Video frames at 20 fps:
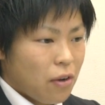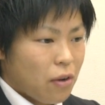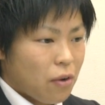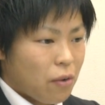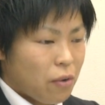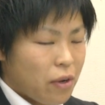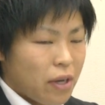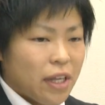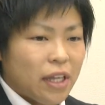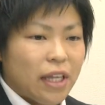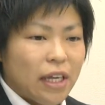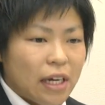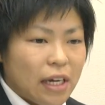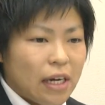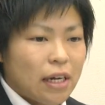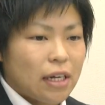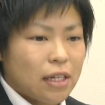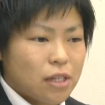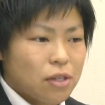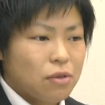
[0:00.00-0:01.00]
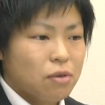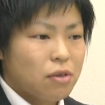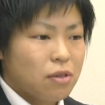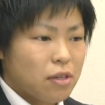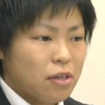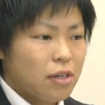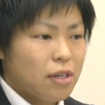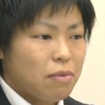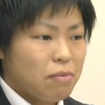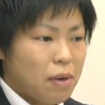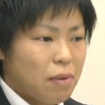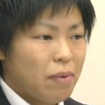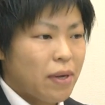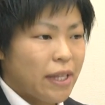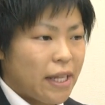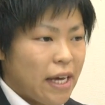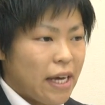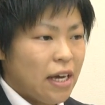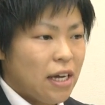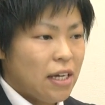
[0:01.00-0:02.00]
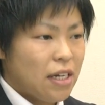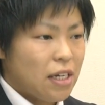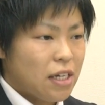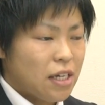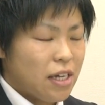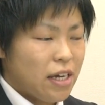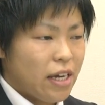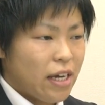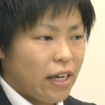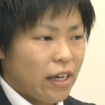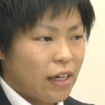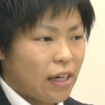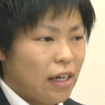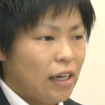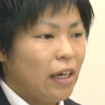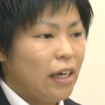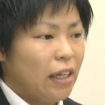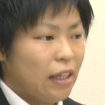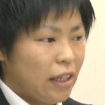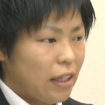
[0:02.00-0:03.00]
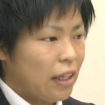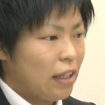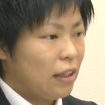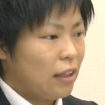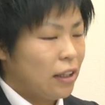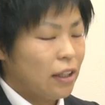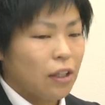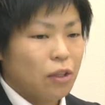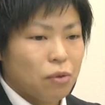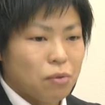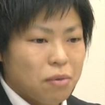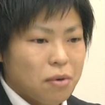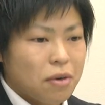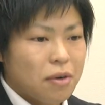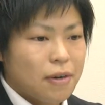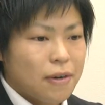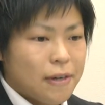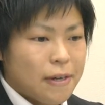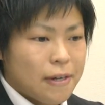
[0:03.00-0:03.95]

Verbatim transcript: 終えてからすごく今まで考えてたんですけどもやっ